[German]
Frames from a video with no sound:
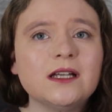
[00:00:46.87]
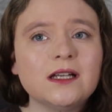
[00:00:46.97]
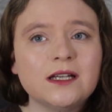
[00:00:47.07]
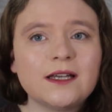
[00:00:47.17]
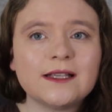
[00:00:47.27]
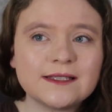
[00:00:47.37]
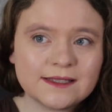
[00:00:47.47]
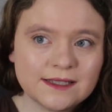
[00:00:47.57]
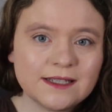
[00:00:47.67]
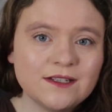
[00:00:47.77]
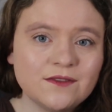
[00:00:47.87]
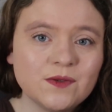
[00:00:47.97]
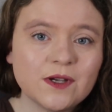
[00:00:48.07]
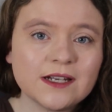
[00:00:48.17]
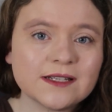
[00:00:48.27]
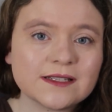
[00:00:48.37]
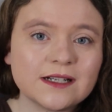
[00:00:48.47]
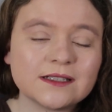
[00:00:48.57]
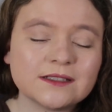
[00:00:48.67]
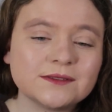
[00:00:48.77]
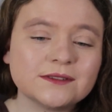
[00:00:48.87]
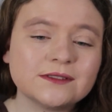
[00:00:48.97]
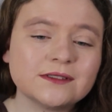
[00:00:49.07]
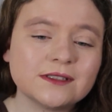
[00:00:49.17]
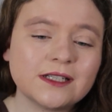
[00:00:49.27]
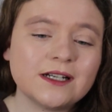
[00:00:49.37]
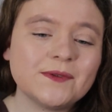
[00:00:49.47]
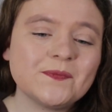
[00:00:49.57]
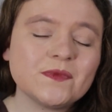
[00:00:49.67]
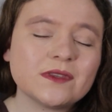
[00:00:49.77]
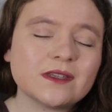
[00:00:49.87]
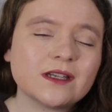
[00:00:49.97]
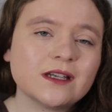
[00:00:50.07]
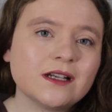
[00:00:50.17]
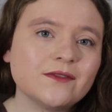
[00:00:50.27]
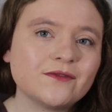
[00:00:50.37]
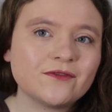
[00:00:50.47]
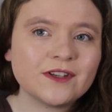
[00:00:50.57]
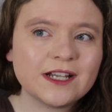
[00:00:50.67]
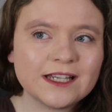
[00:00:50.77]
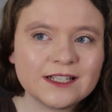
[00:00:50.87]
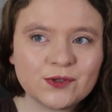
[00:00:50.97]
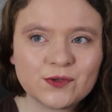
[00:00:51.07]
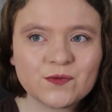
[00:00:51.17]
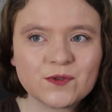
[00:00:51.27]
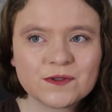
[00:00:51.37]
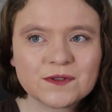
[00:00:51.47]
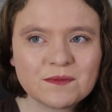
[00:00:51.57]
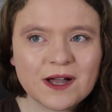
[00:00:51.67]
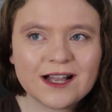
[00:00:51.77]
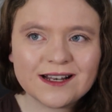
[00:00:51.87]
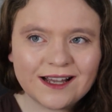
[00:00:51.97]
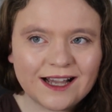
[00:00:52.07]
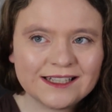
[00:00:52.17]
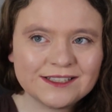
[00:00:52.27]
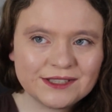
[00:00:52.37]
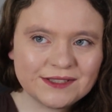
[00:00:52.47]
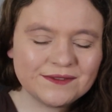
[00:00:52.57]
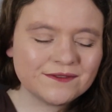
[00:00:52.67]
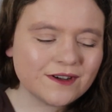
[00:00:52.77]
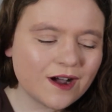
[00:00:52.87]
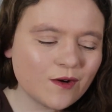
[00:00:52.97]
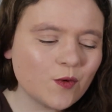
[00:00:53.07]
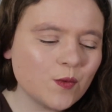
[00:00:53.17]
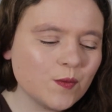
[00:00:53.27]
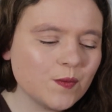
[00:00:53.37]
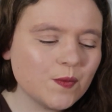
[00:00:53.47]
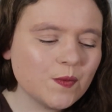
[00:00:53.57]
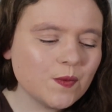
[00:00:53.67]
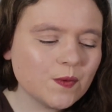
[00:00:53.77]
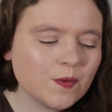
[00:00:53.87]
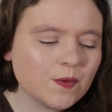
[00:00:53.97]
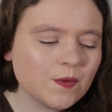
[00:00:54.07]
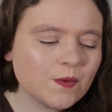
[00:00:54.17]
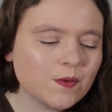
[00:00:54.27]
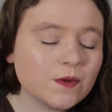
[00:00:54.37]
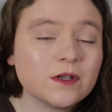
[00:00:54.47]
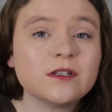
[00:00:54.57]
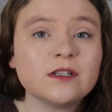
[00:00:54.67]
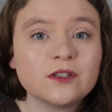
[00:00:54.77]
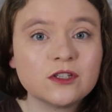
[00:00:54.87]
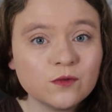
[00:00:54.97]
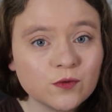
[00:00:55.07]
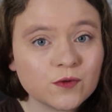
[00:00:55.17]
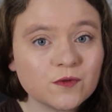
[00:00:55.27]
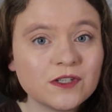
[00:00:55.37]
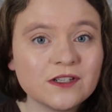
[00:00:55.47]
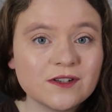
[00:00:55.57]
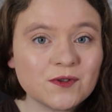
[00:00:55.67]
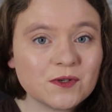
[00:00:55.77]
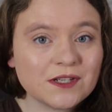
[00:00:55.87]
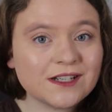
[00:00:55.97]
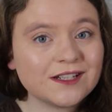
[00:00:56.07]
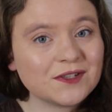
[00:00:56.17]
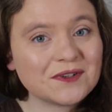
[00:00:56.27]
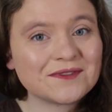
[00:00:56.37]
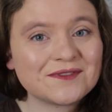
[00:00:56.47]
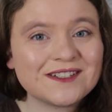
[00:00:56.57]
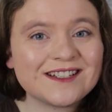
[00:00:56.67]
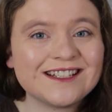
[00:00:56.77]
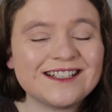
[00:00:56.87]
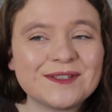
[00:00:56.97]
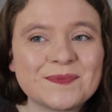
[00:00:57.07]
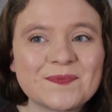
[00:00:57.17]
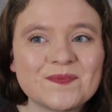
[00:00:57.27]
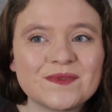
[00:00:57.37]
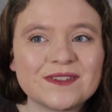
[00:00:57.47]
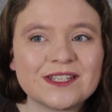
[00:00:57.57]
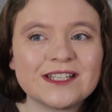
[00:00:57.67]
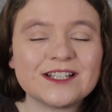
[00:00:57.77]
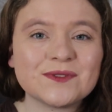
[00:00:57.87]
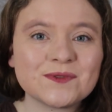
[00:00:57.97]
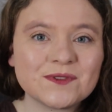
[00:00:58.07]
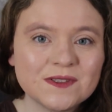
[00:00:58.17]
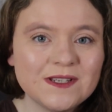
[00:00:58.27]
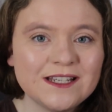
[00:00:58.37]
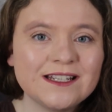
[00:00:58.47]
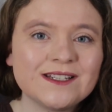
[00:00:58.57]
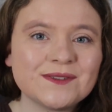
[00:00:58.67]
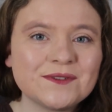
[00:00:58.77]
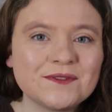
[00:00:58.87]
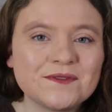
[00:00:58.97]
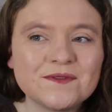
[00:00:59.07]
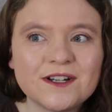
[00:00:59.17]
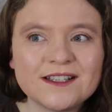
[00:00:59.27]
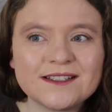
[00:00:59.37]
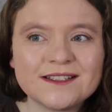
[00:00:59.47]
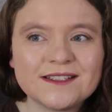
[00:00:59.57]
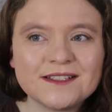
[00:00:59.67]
Es ist eine individuelle Sache. Ja. Vielleicht gucken wir uns mal an, warum die zukünftige Kollegin hoffentlich das so sieht und was